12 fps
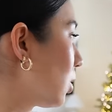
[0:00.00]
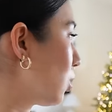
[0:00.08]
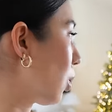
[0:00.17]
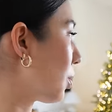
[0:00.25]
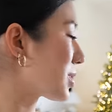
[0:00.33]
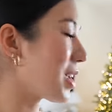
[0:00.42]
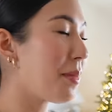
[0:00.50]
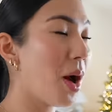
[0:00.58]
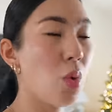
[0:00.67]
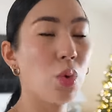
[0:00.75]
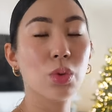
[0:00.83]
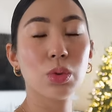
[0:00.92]
¿cómo se
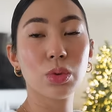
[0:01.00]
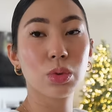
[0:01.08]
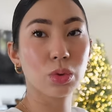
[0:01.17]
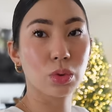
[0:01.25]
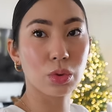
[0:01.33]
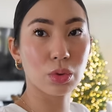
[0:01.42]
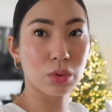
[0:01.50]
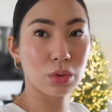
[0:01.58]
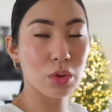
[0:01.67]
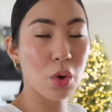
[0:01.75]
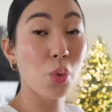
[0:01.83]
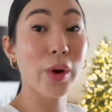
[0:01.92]
llama? Un,
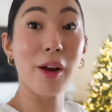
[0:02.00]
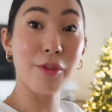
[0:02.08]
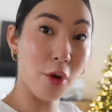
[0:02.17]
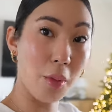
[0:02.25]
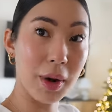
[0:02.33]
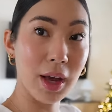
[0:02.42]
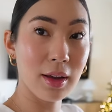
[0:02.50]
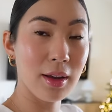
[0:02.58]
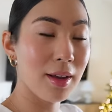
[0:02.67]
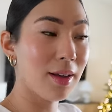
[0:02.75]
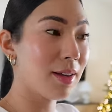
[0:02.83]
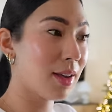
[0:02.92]
una alfombra
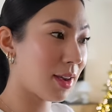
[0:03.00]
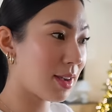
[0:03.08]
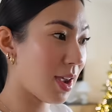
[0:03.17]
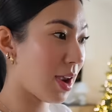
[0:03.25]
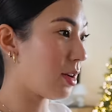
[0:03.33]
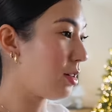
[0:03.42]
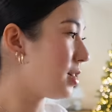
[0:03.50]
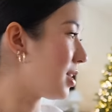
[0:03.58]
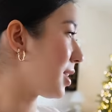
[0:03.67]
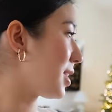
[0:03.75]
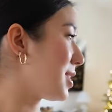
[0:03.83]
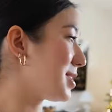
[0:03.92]
que quiero
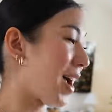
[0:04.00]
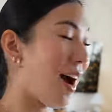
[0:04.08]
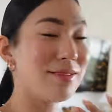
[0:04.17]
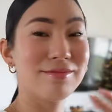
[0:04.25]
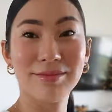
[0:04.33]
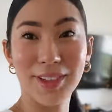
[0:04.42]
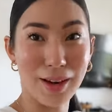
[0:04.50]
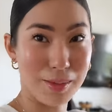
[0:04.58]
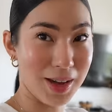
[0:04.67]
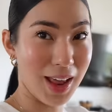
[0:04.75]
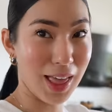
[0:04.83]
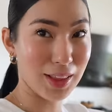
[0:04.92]
y ya,
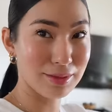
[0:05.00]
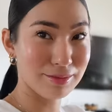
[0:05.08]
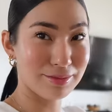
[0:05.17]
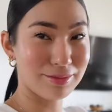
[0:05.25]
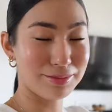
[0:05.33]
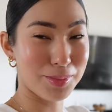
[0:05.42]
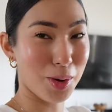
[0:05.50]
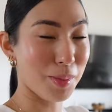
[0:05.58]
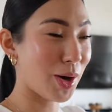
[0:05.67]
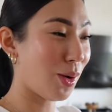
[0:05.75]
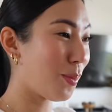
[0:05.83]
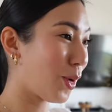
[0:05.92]
terminado, por lo
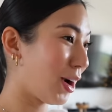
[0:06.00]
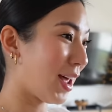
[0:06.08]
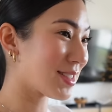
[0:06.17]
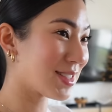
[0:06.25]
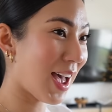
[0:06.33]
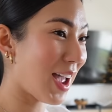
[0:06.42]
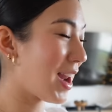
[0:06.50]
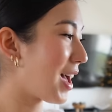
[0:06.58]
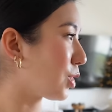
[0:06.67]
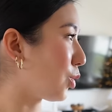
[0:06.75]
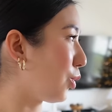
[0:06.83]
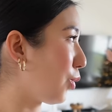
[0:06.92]
menos por la
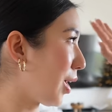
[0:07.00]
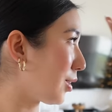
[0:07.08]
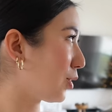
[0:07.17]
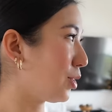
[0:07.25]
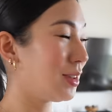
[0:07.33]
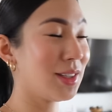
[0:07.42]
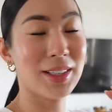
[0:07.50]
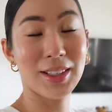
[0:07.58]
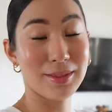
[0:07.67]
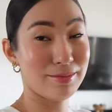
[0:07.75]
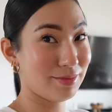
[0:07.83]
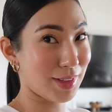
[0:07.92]
sala, todo esto
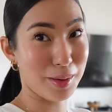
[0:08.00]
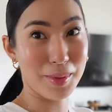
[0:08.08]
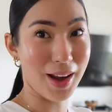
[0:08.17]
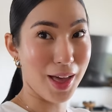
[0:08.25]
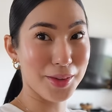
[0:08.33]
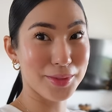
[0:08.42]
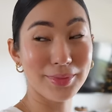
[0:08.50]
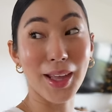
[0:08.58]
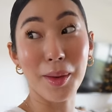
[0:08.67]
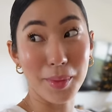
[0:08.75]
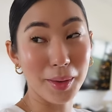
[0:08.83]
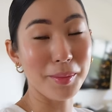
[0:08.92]
terminado.
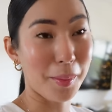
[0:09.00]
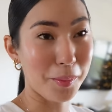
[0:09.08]
Déjeme, me